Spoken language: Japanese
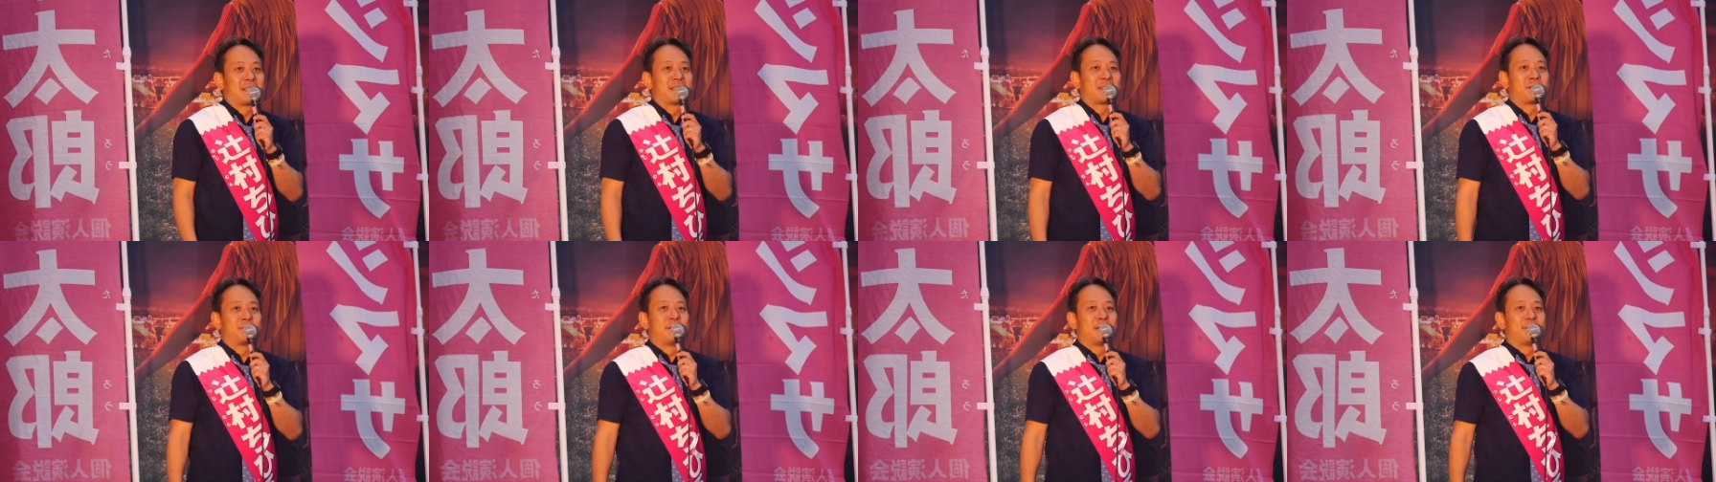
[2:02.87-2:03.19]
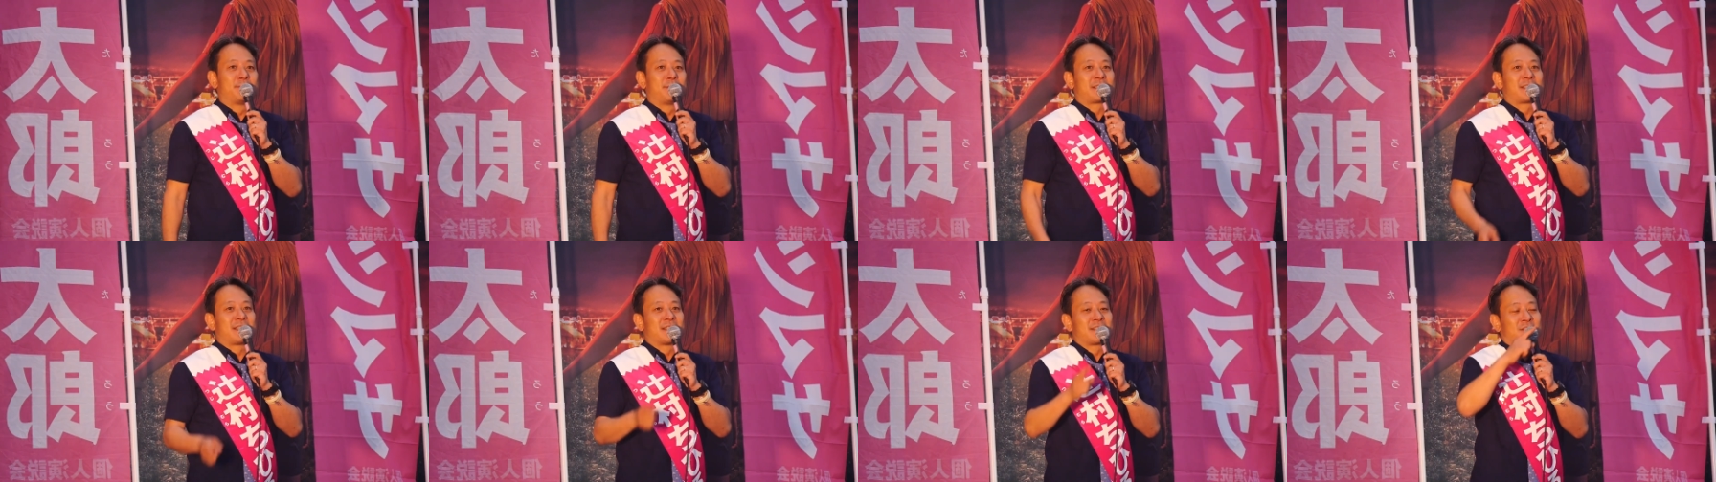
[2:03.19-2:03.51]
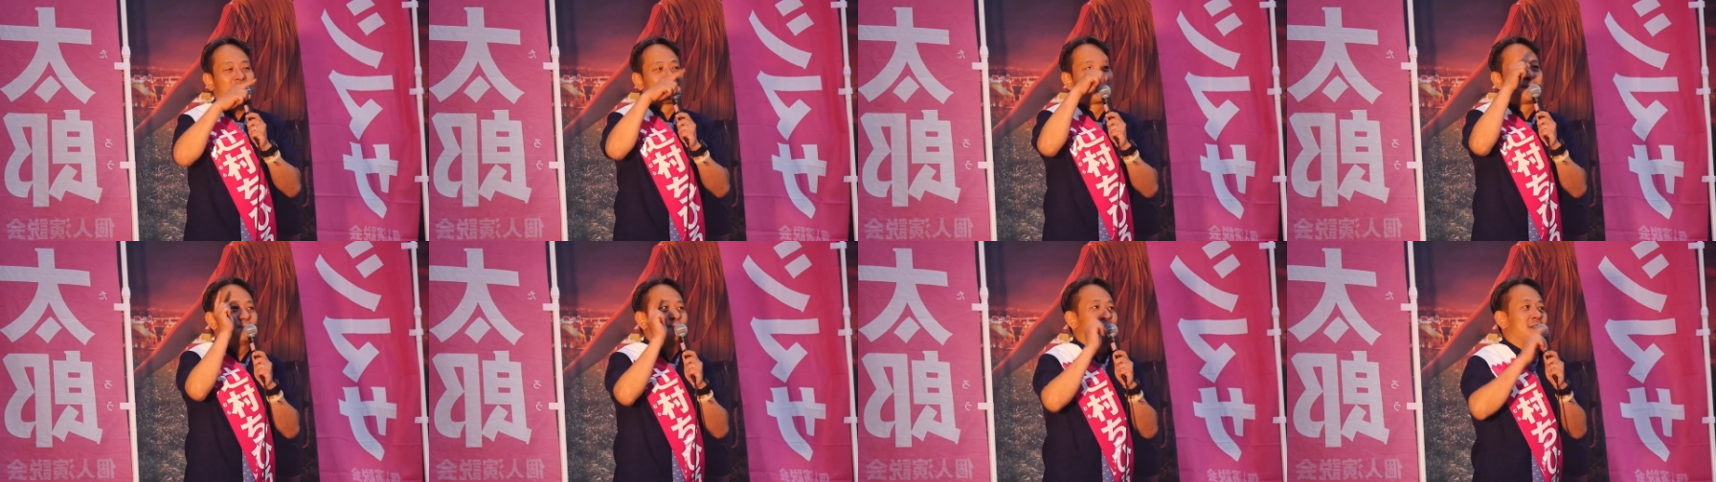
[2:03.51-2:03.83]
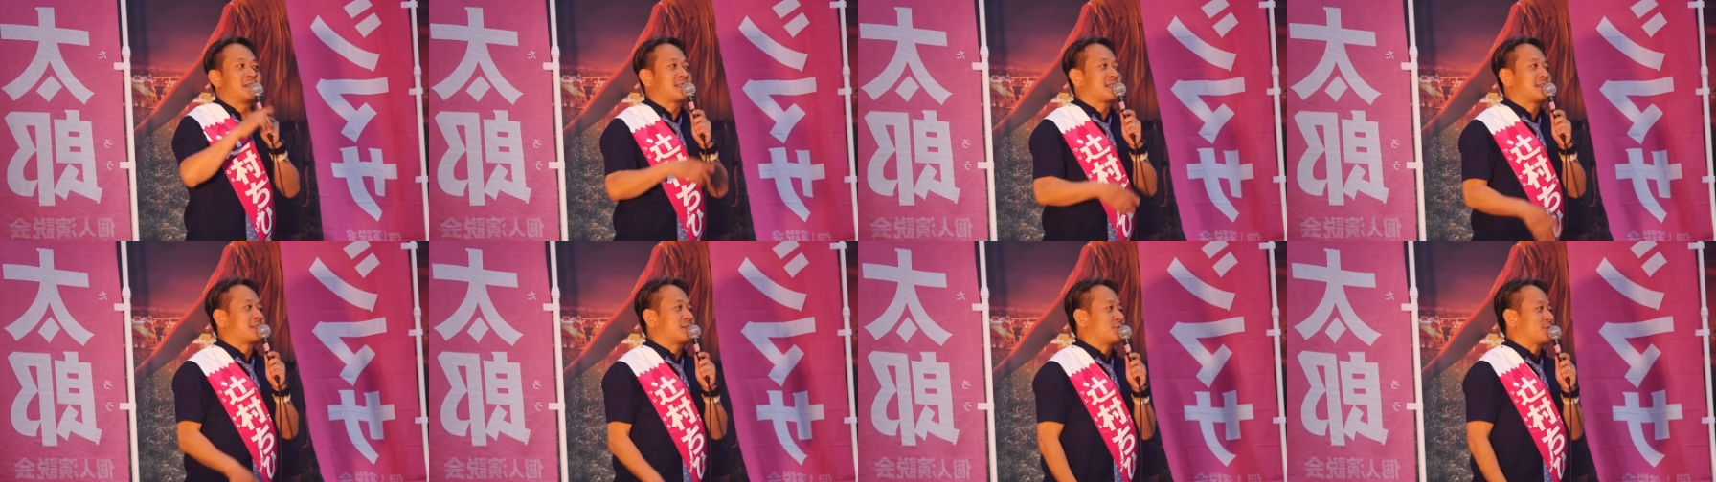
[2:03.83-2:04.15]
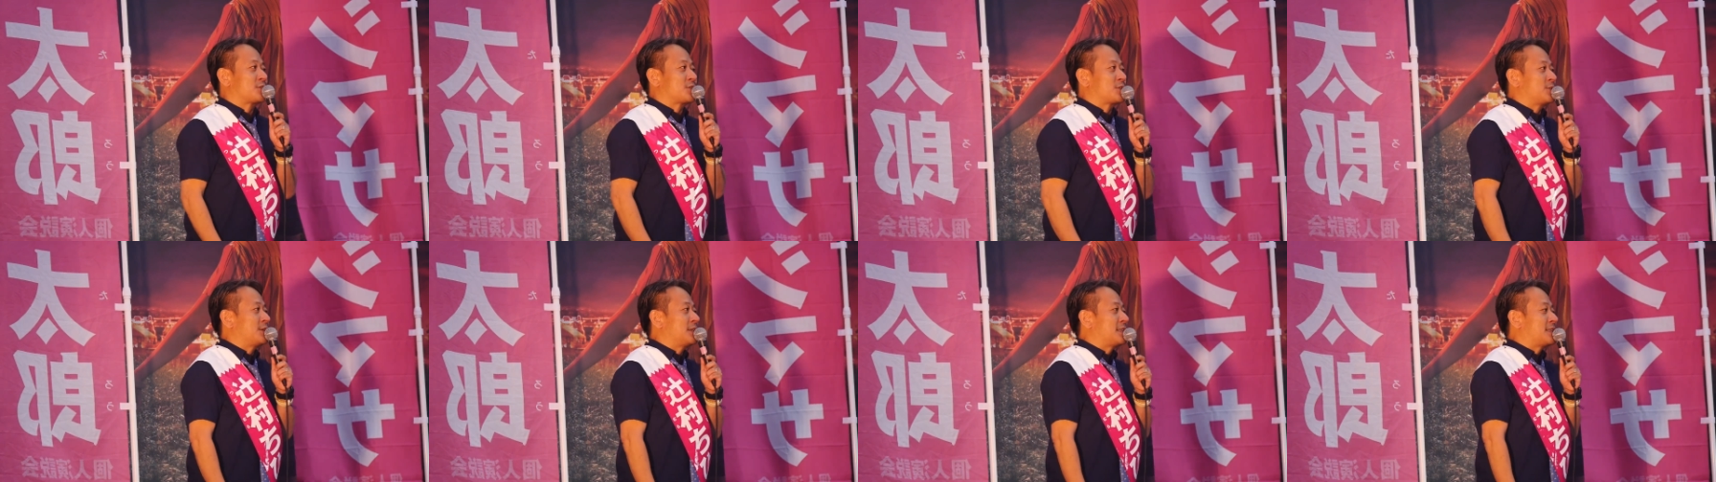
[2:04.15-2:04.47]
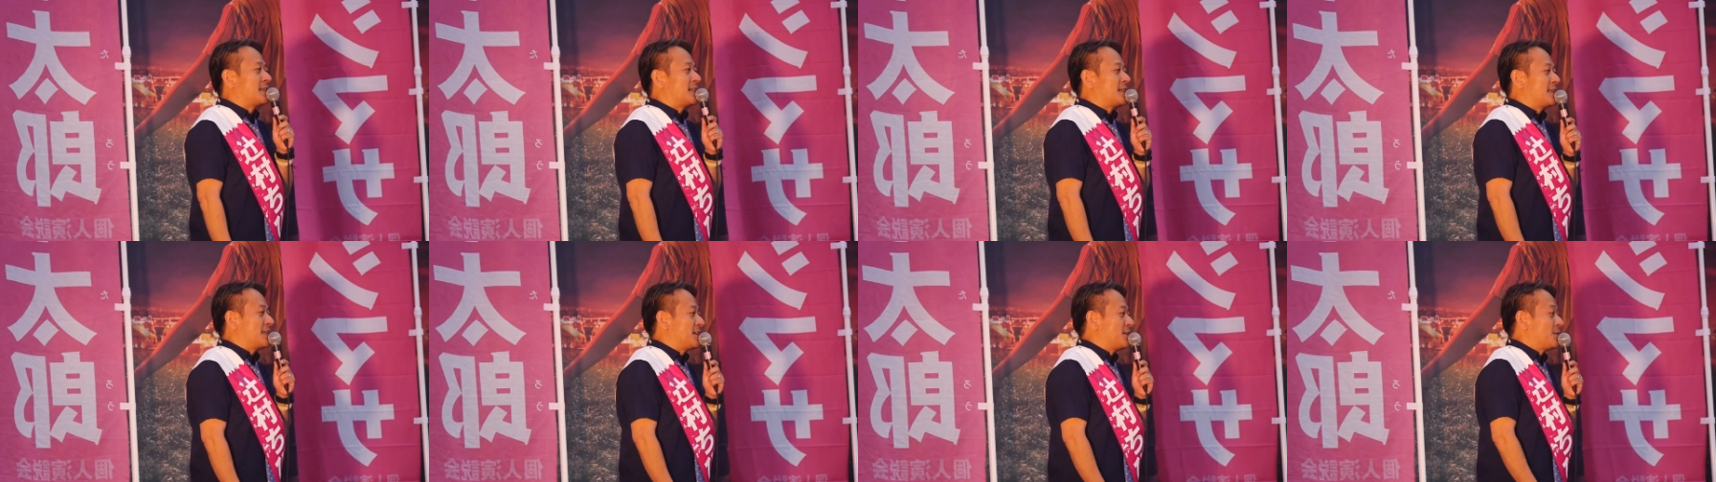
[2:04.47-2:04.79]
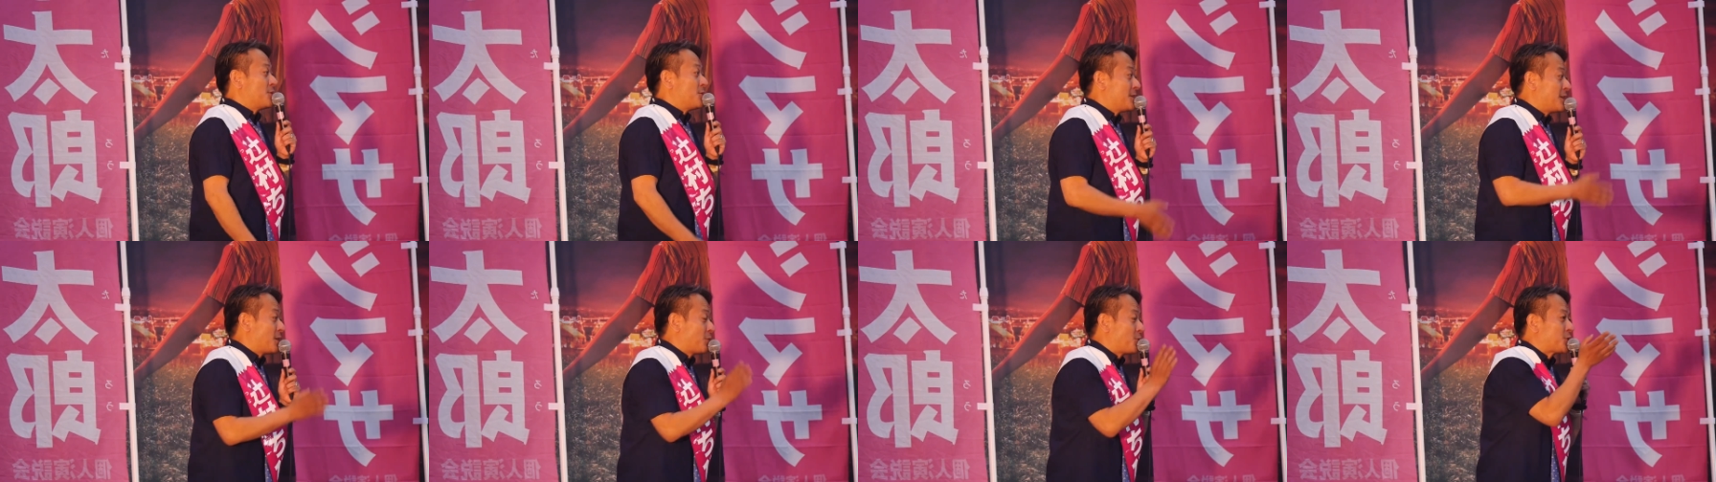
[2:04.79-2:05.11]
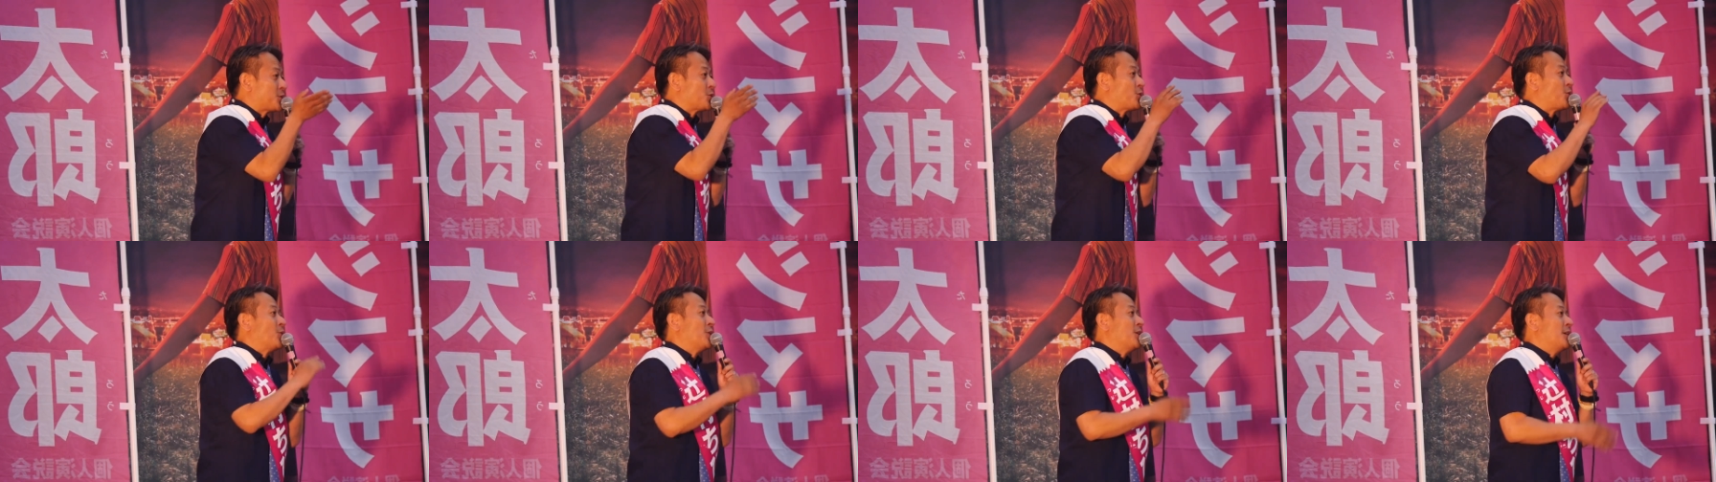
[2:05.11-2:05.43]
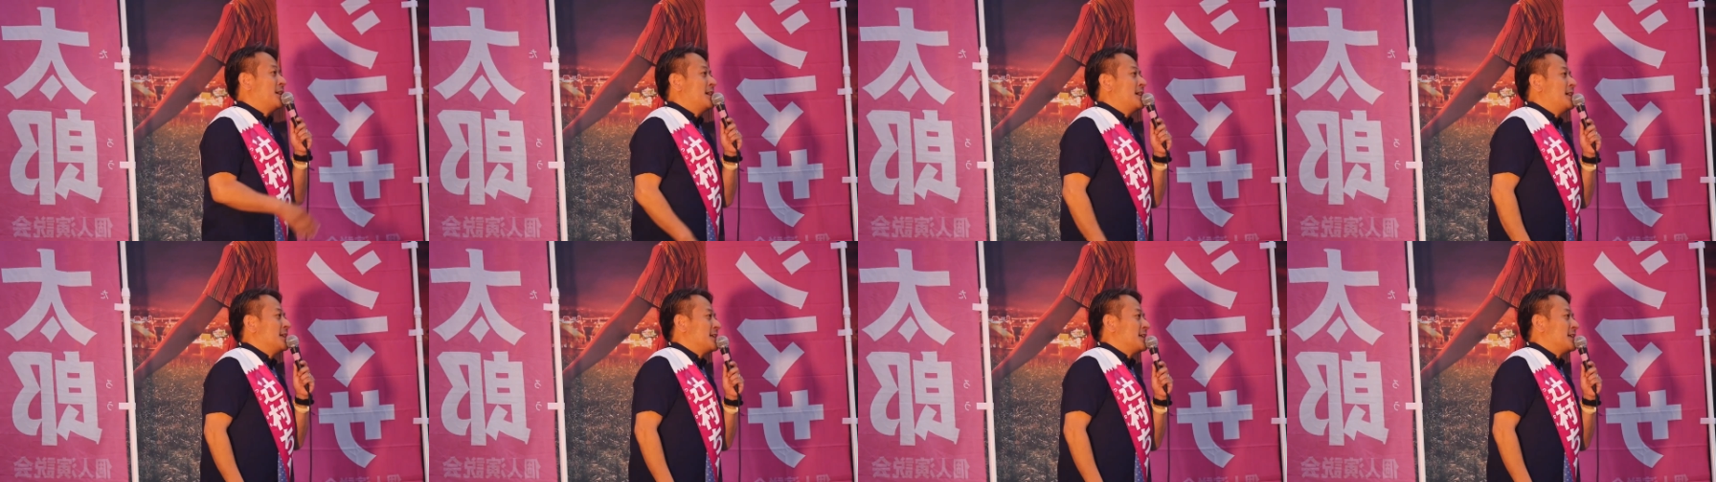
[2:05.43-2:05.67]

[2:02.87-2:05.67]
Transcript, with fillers: てしまいました辻村千尋ツイッターでいろんなことを